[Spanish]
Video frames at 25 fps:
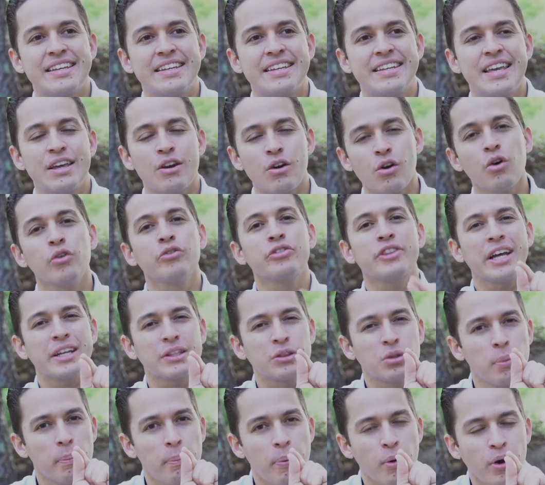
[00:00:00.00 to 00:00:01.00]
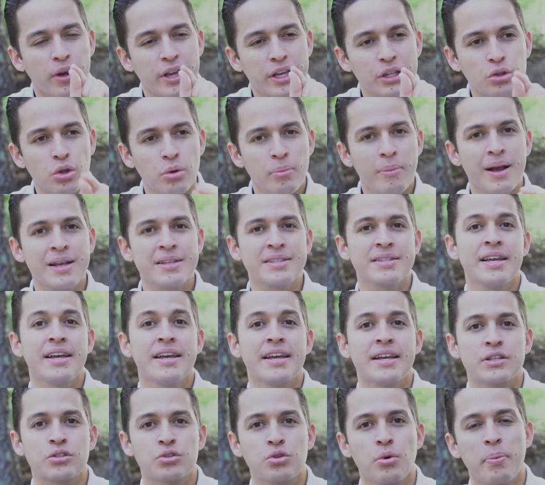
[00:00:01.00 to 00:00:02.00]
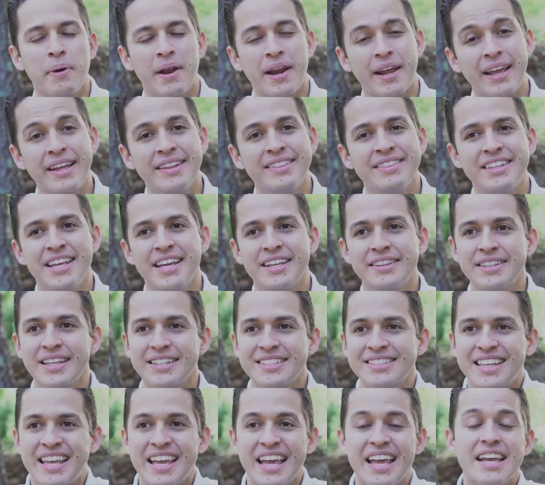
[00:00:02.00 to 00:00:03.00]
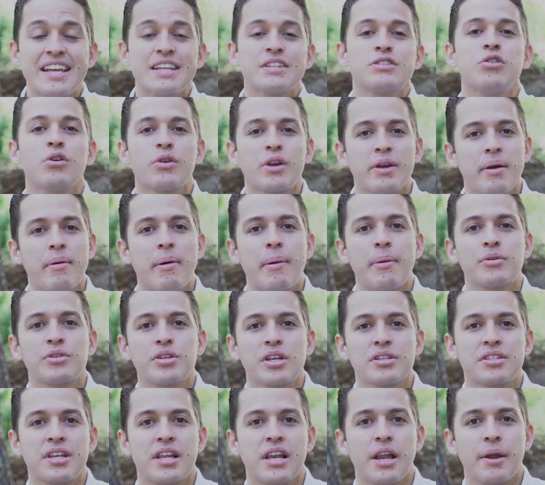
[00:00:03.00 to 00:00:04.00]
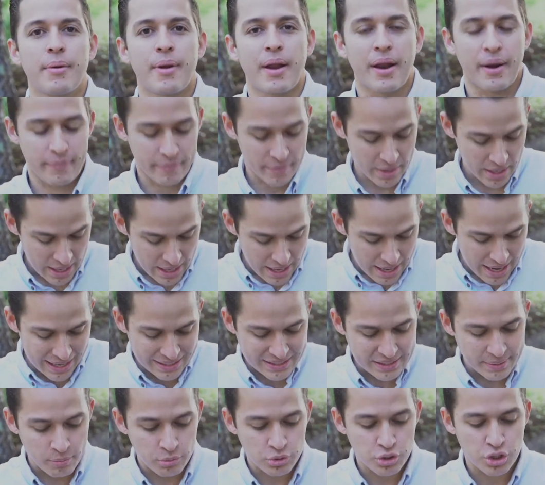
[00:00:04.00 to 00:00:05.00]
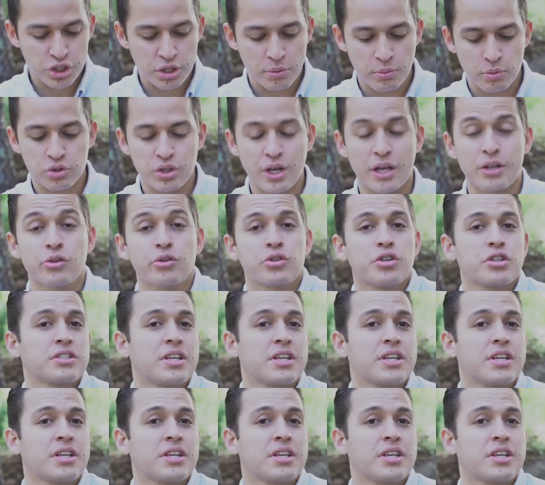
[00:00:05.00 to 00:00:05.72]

quiero contarte un poquito más de esto para que entiendas qué es lo que vamos a celebrar. Hace muchísimos años se